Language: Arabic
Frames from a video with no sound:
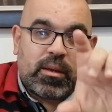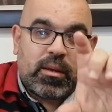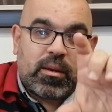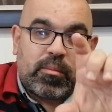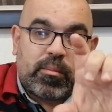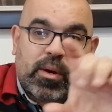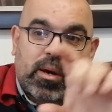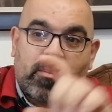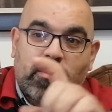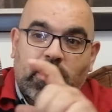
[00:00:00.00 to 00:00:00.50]

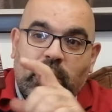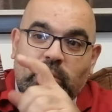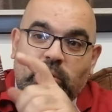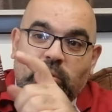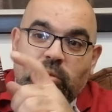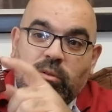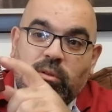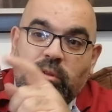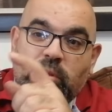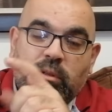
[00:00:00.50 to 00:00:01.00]
مع
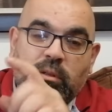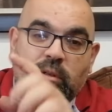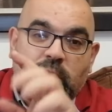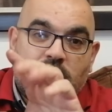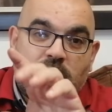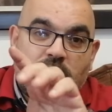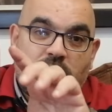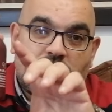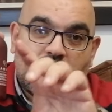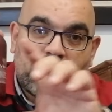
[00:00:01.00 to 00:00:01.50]
بعضهم
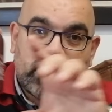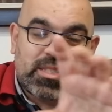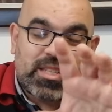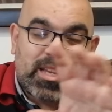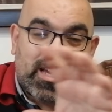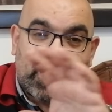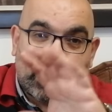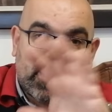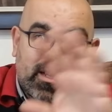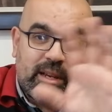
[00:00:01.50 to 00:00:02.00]
آه،
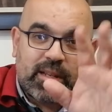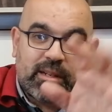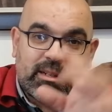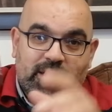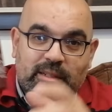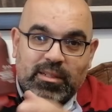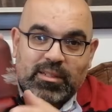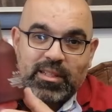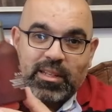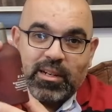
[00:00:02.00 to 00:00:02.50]
بسعر
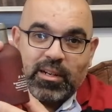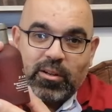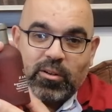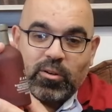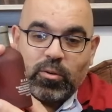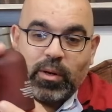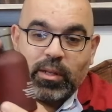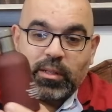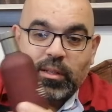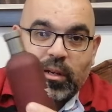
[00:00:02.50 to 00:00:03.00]
كان كتير
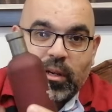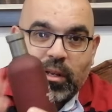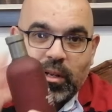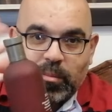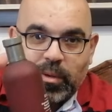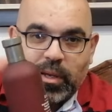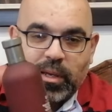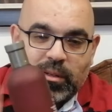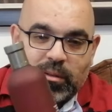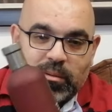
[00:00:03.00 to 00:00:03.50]
حلو وقتها
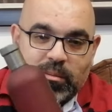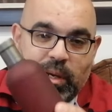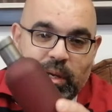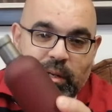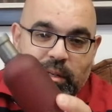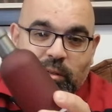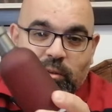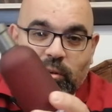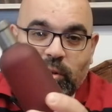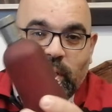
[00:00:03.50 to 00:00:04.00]
هلا
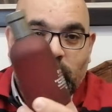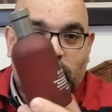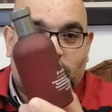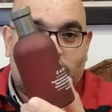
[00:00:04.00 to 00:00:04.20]
بحكيكم